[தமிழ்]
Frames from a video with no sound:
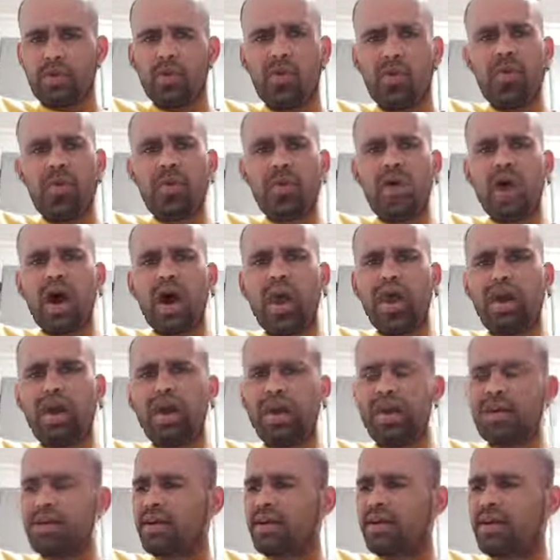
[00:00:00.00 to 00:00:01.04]
ஒரு
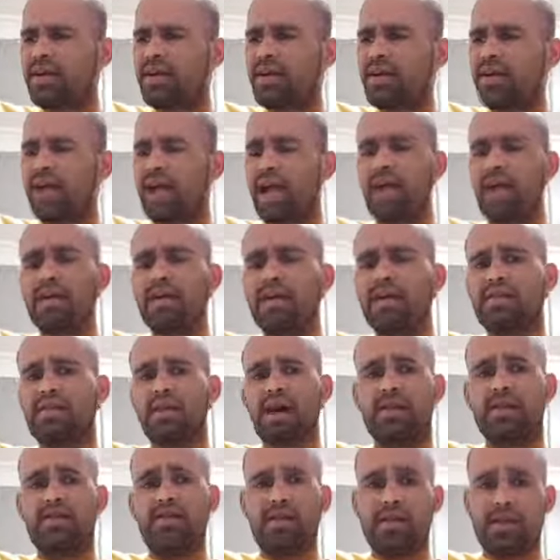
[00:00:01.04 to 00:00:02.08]
காலகட்டங்களில் ஏற்ற
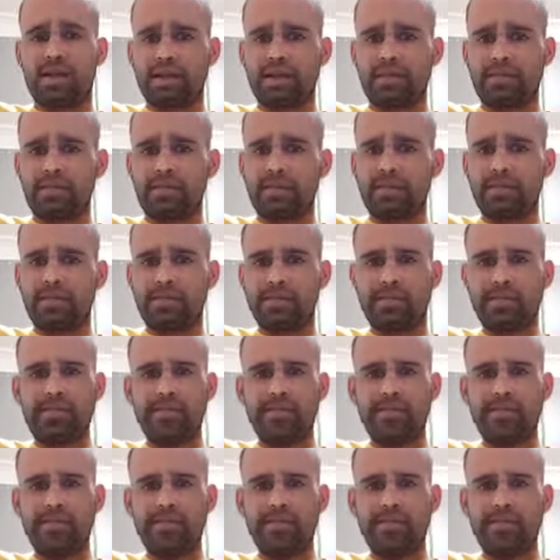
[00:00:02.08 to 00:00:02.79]
தாழ்வுகள் என்பதும்